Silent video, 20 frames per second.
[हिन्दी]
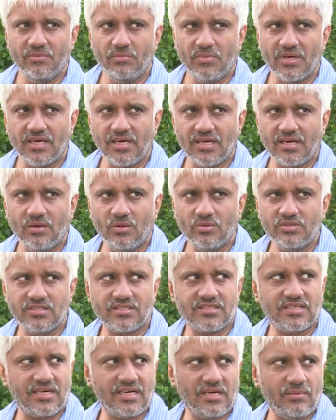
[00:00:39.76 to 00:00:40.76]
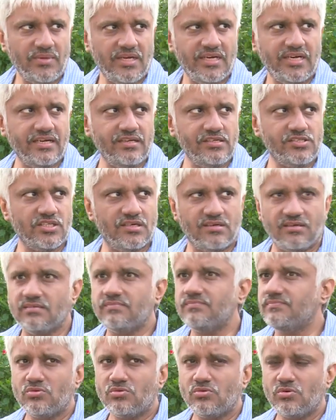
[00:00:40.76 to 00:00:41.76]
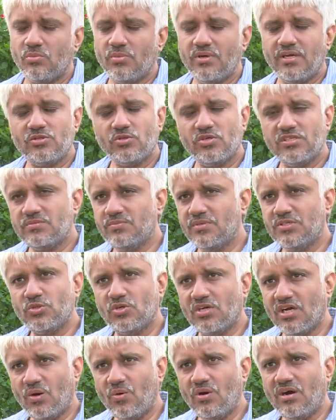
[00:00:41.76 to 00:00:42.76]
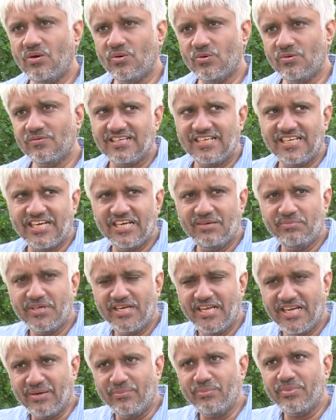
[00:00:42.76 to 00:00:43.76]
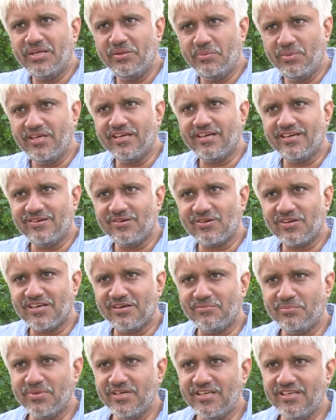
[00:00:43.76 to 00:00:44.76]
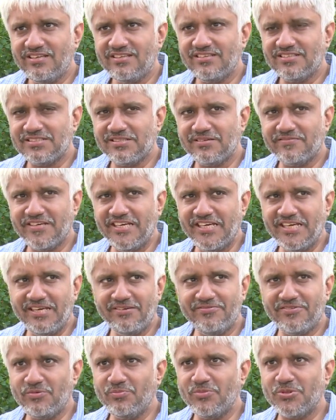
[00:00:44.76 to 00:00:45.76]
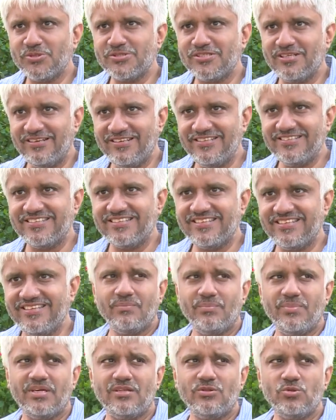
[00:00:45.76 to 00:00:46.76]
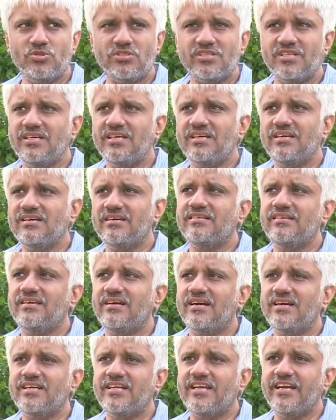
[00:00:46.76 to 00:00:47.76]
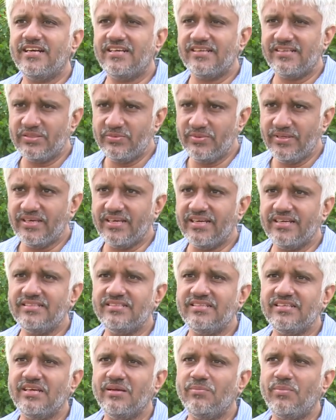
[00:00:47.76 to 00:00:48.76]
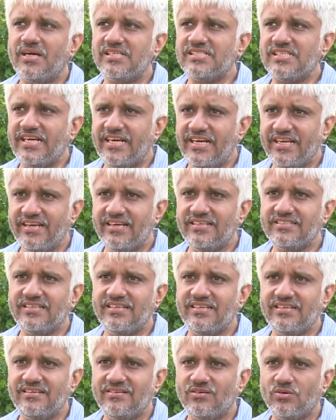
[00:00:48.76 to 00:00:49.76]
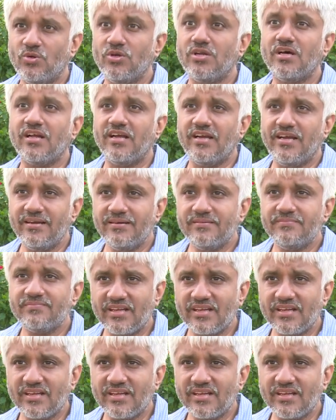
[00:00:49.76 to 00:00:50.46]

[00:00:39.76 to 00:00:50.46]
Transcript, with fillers: फिल्म बना रहा हूँ जिसका नाम है क्रीचर तो मैं तो इसमें जुटा हुआ हूँ लेकिन मेरी कंपनी भी है और कंपनी सिर्फ एक ही फिल्म पर तो चल नहीं सकती फिर दूसरे यंग डायरेक्टर्स भी हैं जिनके पास आइडियाज़ हैं हुनर है